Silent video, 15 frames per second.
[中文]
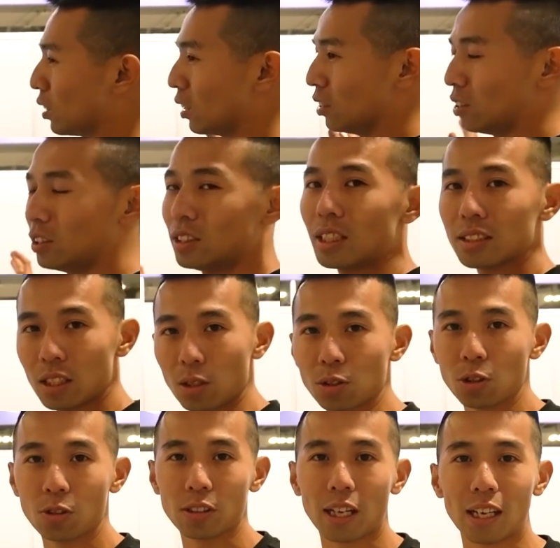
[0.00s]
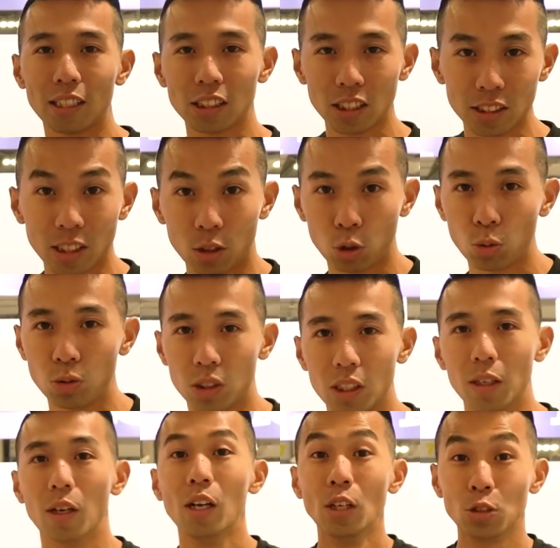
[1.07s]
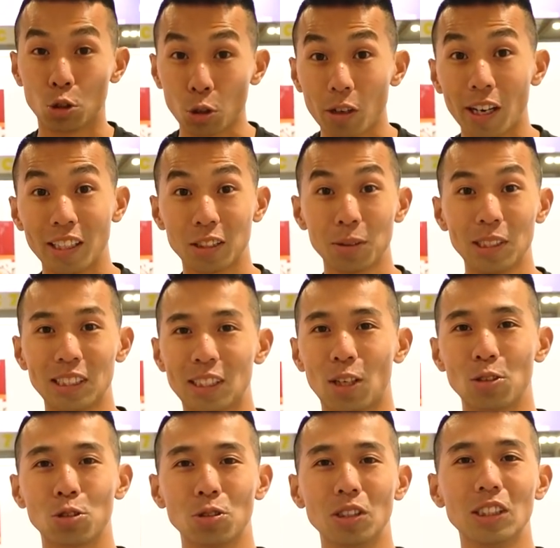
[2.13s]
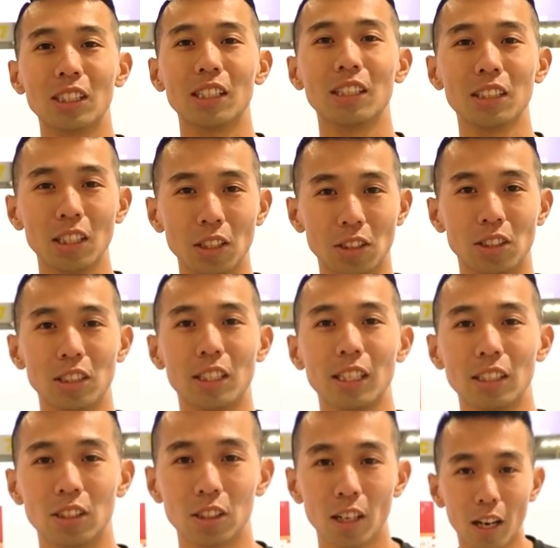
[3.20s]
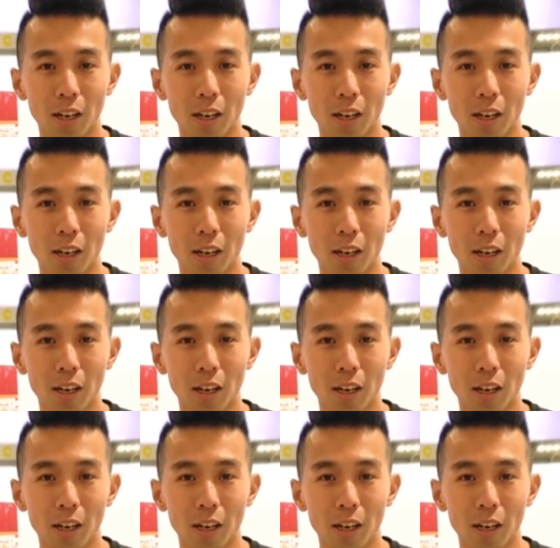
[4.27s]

设置，那到时候大家现场肚子饿，就可以来这边找寻一些热食可以吃